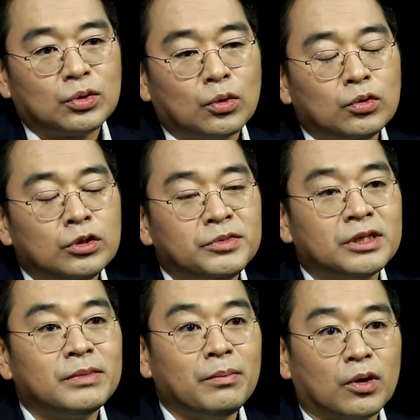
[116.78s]
좋은
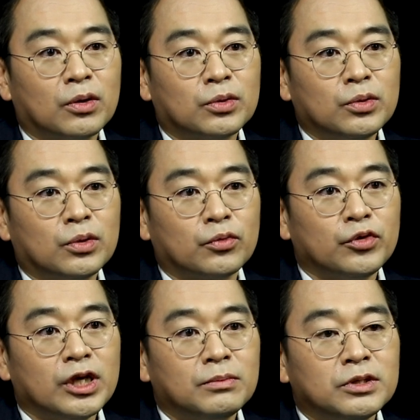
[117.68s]
음식만 먹어도
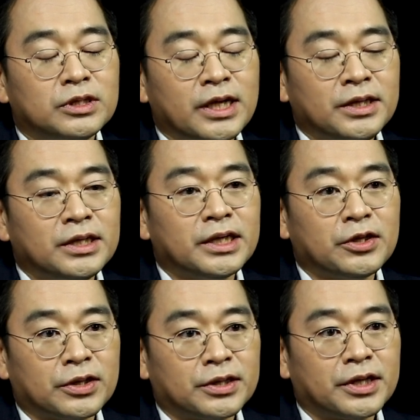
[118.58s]
위암은 생기게
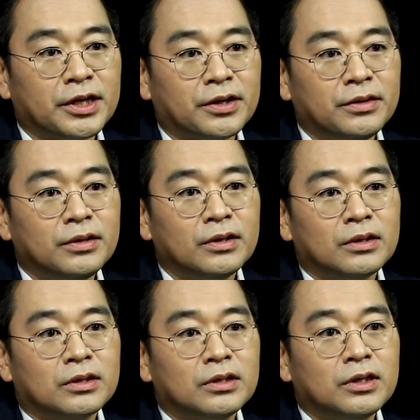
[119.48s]
되는데요.
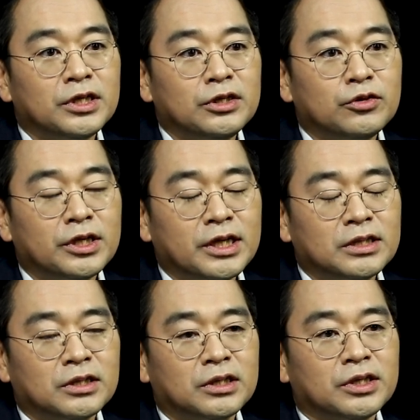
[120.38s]
그런 이유에
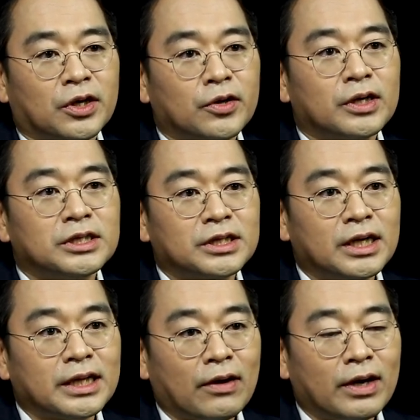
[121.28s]
대해서는 여러
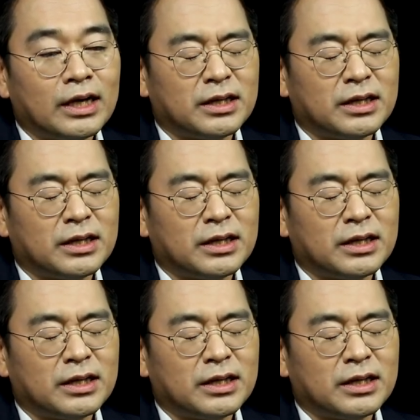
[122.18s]
가지가 나와